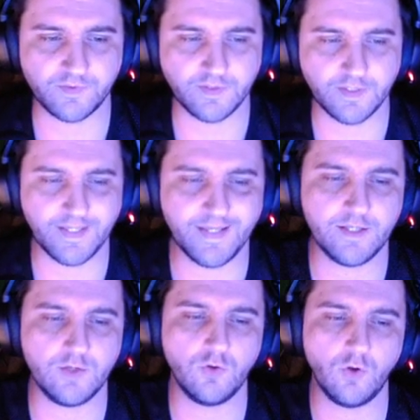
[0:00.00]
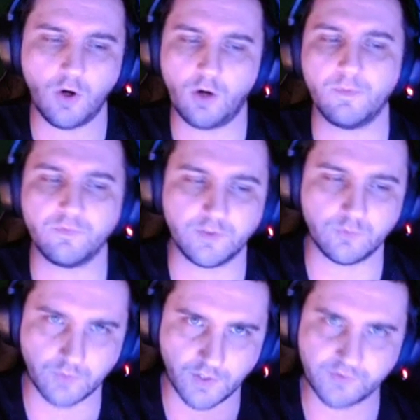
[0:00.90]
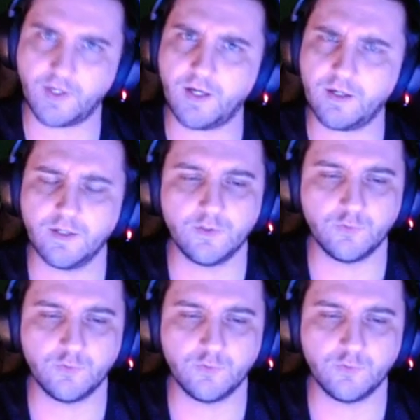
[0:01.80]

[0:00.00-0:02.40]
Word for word: C'était énorme en fait de voir ça,